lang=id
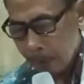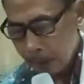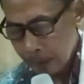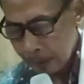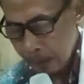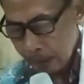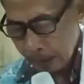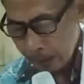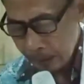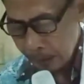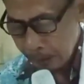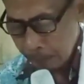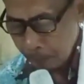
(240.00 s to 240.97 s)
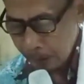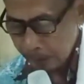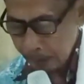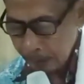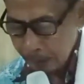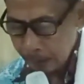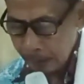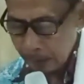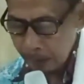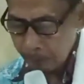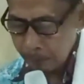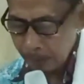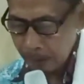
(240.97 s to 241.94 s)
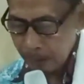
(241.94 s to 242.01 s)
baina yadaiman ing
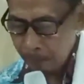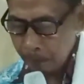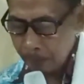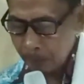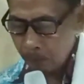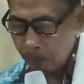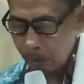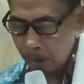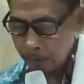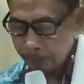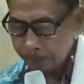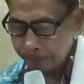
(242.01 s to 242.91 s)
dalem ngarepe wong